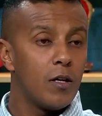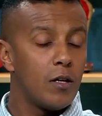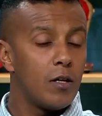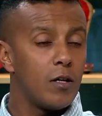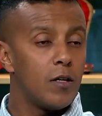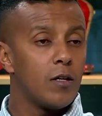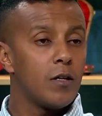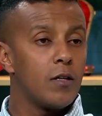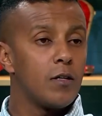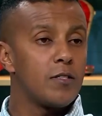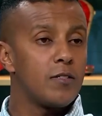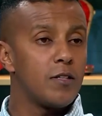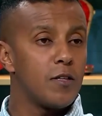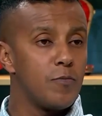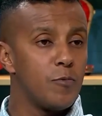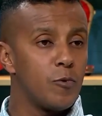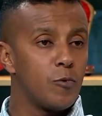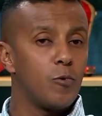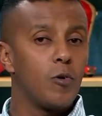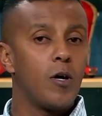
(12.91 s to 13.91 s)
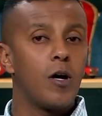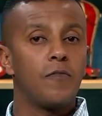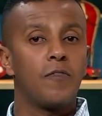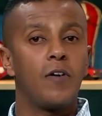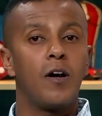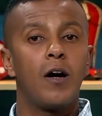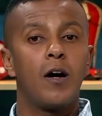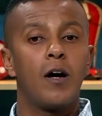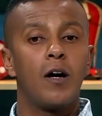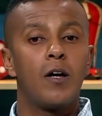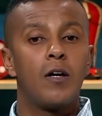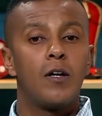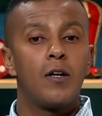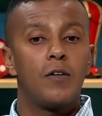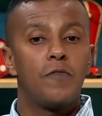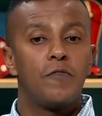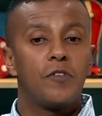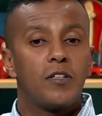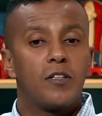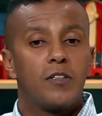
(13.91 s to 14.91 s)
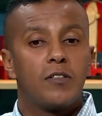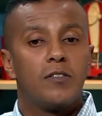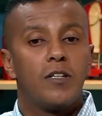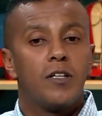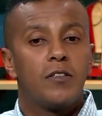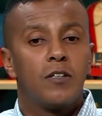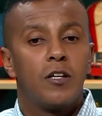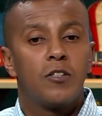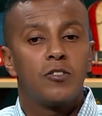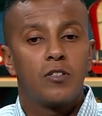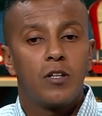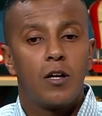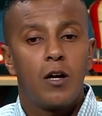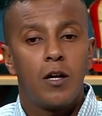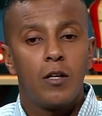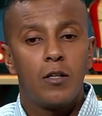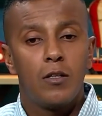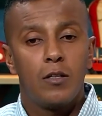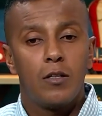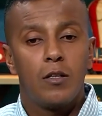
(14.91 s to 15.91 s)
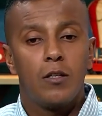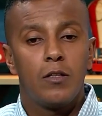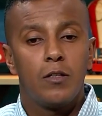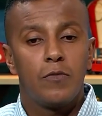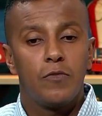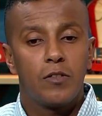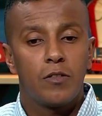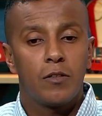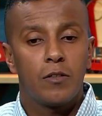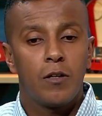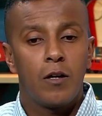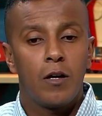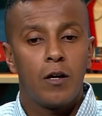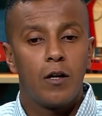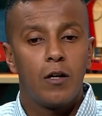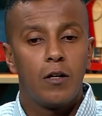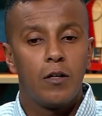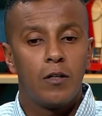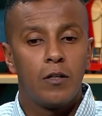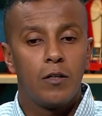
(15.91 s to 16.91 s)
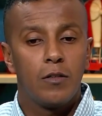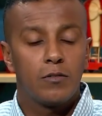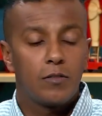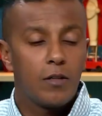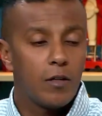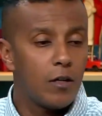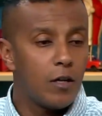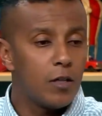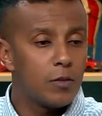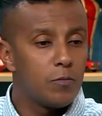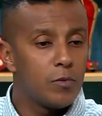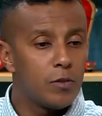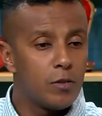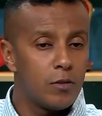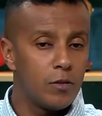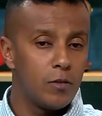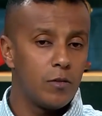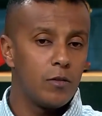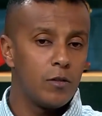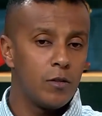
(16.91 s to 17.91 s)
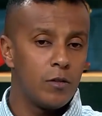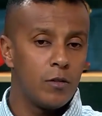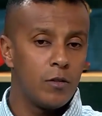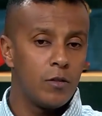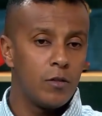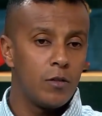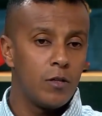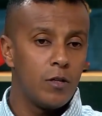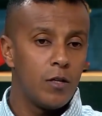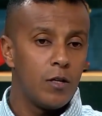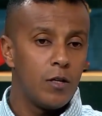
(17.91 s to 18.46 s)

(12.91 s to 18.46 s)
آه، يستثمروها ففكره نادي اجيال هي فكره آه، انطلقت آه،